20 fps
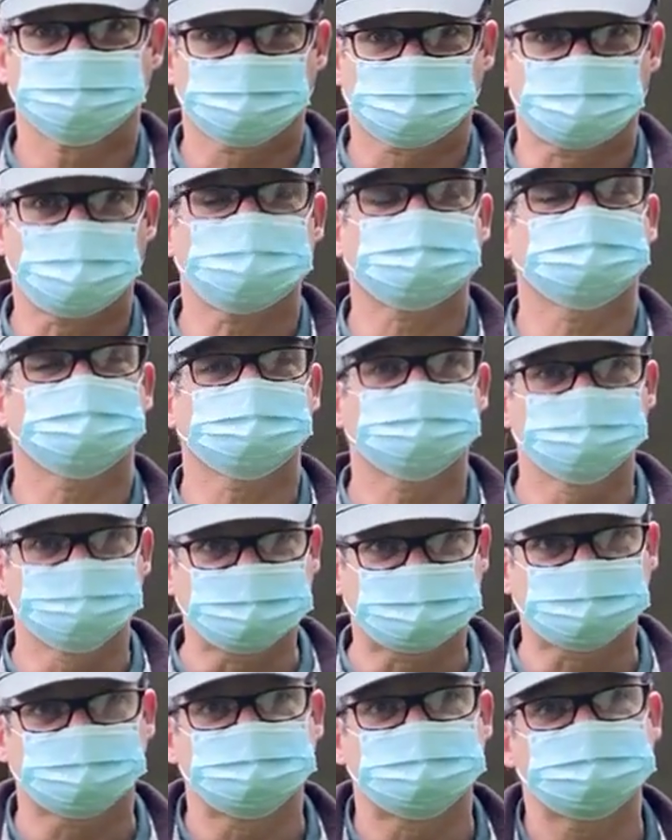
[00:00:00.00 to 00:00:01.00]
crois qu'un de mes
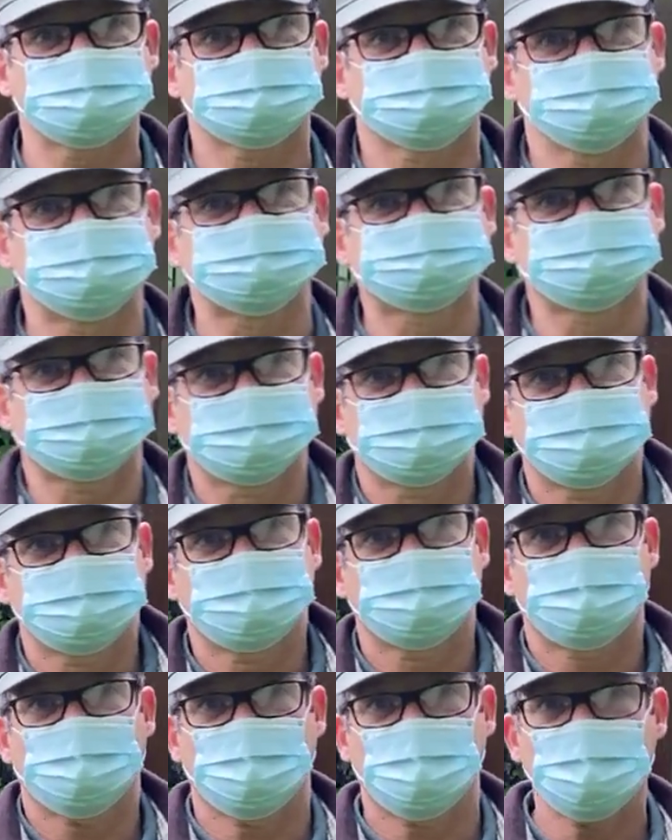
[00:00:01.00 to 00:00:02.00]
collègues les
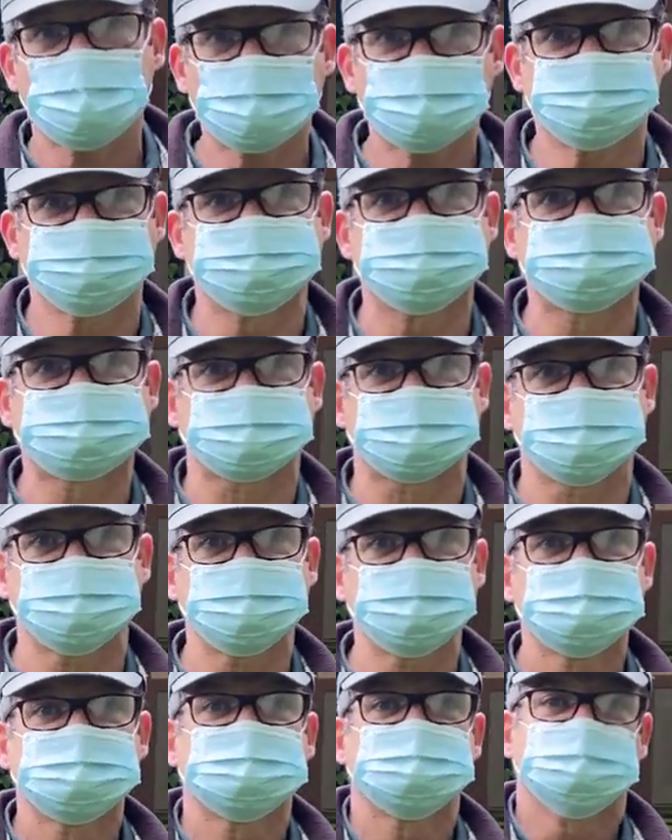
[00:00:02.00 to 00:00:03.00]
a enregistrées.
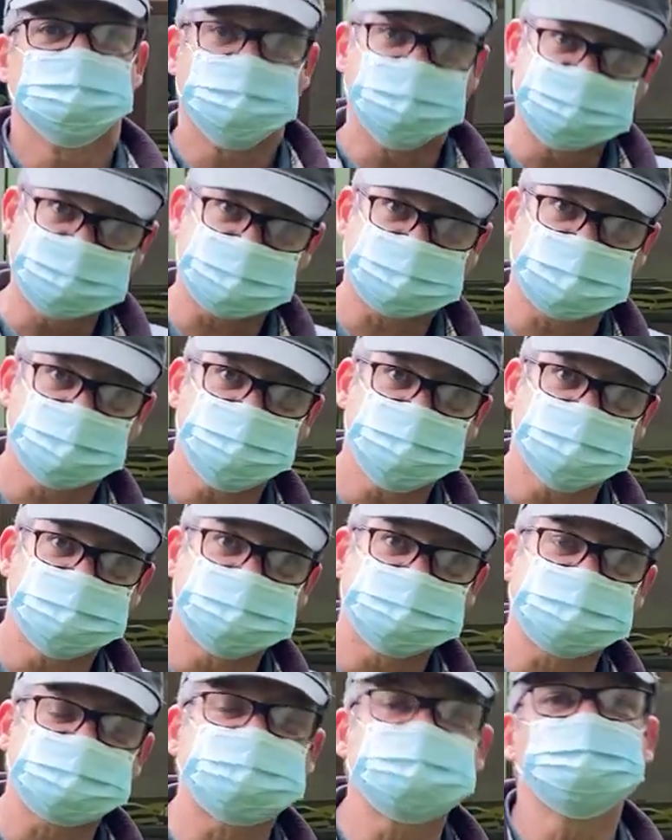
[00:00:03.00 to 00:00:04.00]
Les,
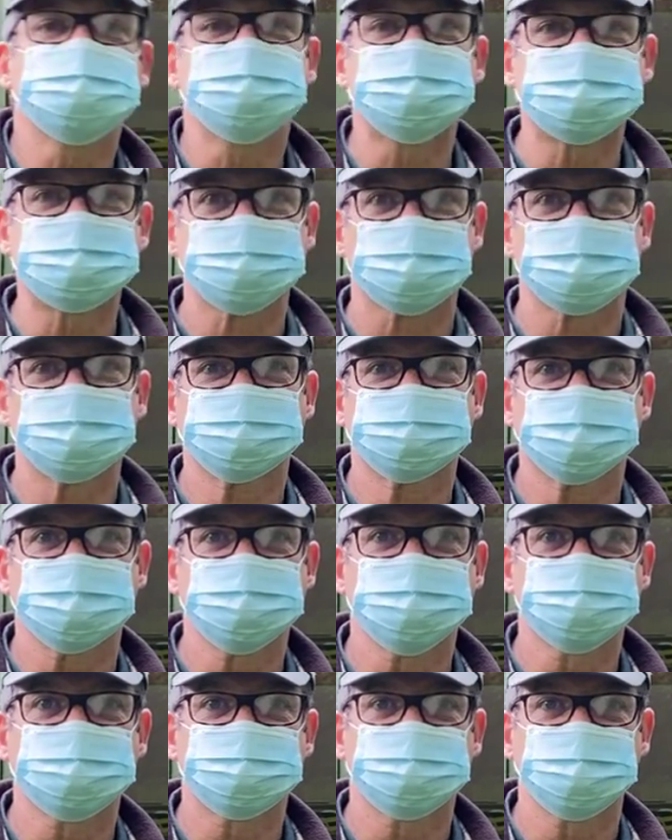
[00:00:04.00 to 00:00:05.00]
a-t-il mis sur la chaîne
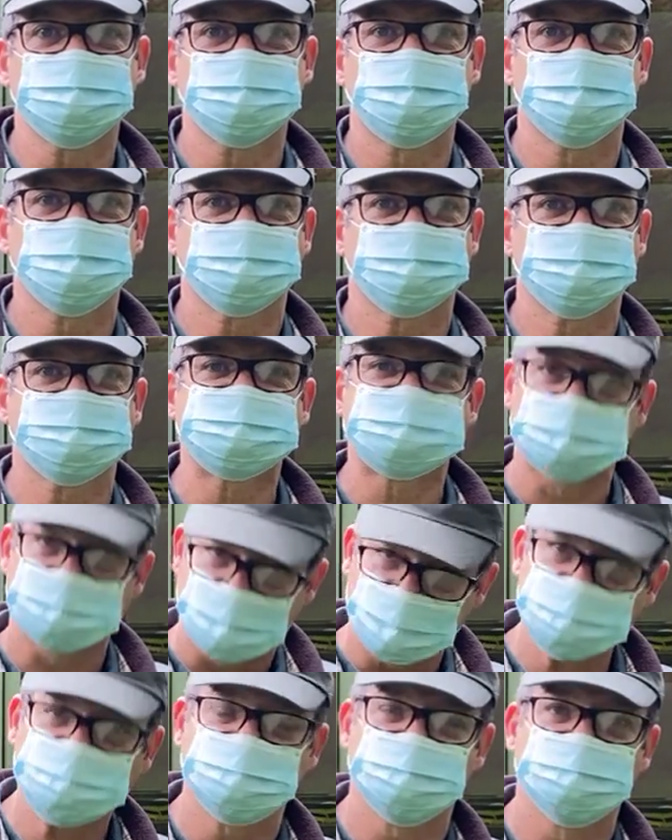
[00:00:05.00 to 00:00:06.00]
YouTube Je ne sais
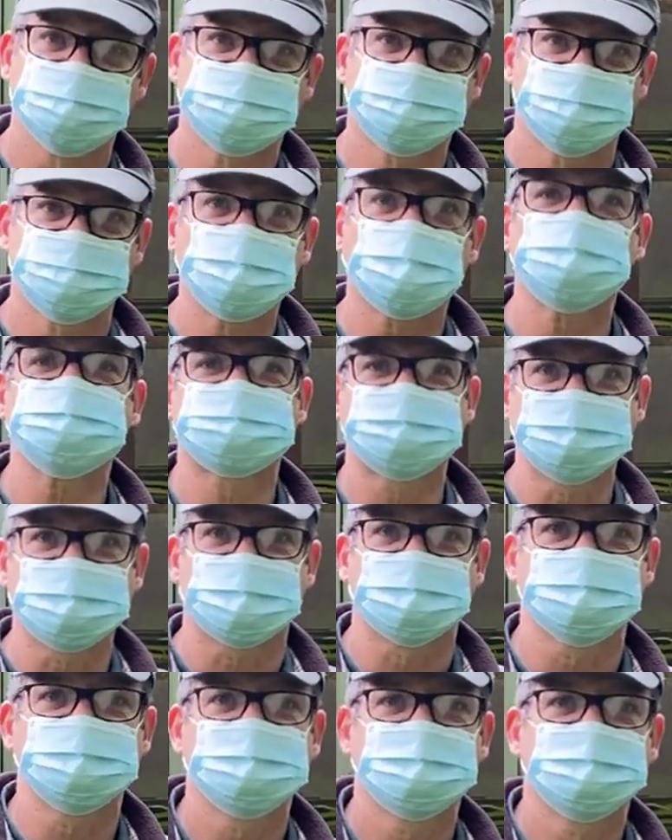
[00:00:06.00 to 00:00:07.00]
pas, je, me
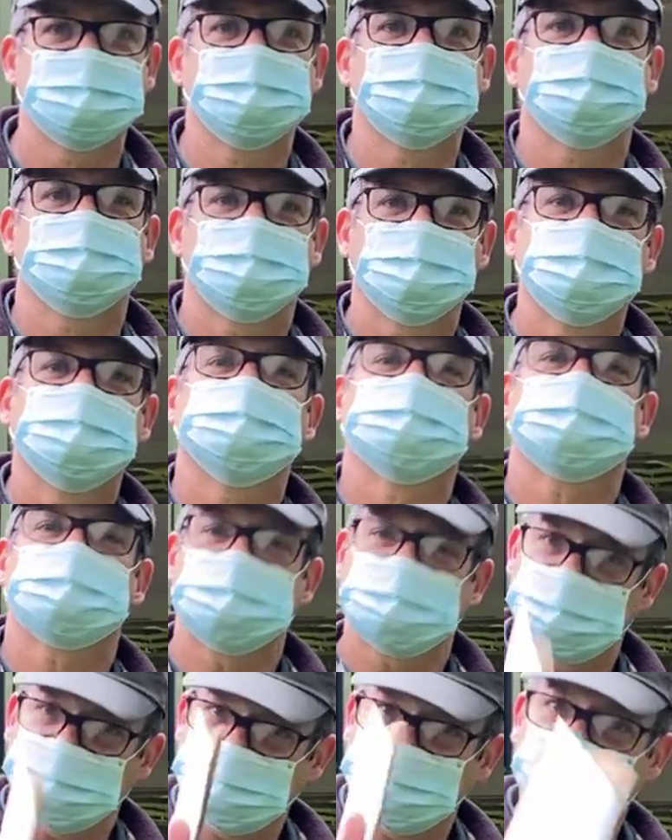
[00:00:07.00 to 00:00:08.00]
renseignerai.
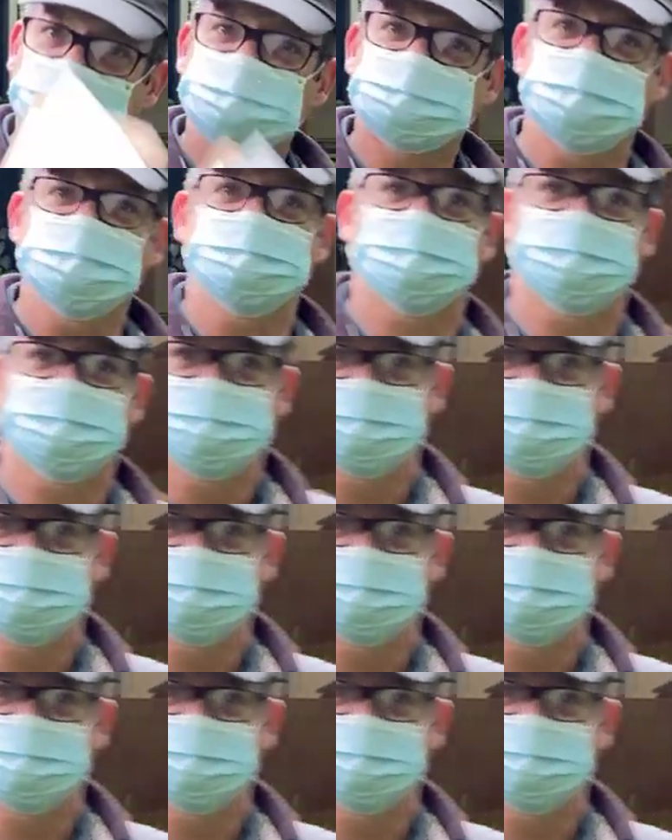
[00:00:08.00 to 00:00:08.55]
Je me renseignerai.